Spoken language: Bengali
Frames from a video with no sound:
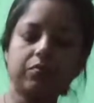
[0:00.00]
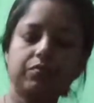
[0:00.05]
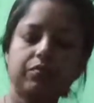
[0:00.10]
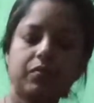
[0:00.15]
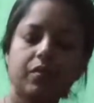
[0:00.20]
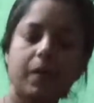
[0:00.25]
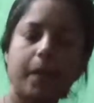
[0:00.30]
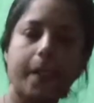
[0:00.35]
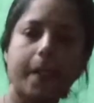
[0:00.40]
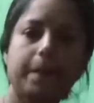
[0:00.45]

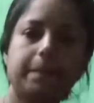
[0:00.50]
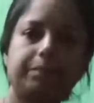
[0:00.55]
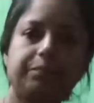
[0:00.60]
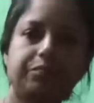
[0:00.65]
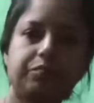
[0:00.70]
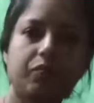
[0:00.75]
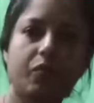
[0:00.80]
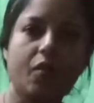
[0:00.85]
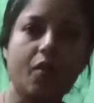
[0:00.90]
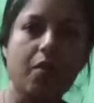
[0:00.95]
বিড়াল
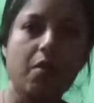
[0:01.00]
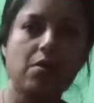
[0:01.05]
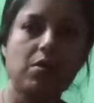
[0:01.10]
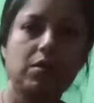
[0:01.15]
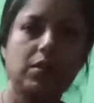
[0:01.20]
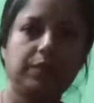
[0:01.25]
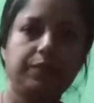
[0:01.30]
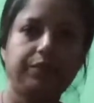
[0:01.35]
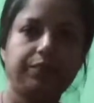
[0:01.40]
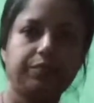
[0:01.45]
কুকুরকে এইসব
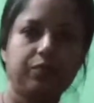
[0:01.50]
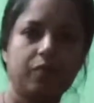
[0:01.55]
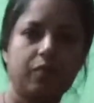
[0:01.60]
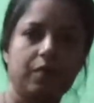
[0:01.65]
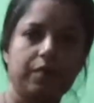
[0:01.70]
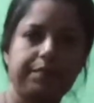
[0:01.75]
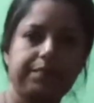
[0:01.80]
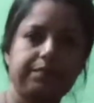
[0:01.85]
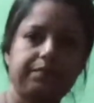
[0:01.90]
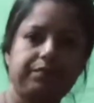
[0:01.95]
লুচি পরোটা
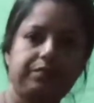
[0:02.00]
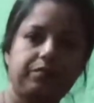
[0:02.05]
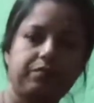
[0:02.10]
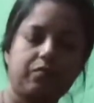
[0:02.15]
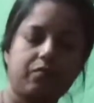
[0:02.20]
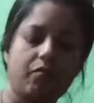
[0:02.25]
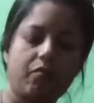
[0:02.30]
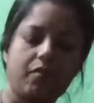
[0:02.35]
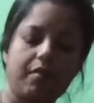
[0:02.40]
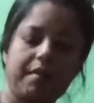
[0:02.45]
টাটা
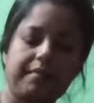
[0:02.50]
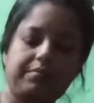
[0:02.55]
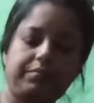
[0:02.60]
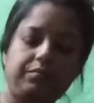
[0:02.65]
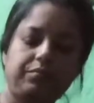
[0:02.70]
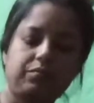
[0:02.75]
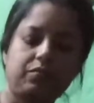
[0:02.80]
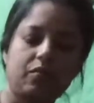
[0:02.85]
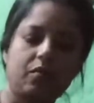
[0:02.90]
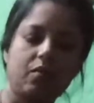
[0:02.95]
দেওয়া উচিত
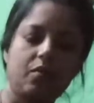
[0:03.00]
না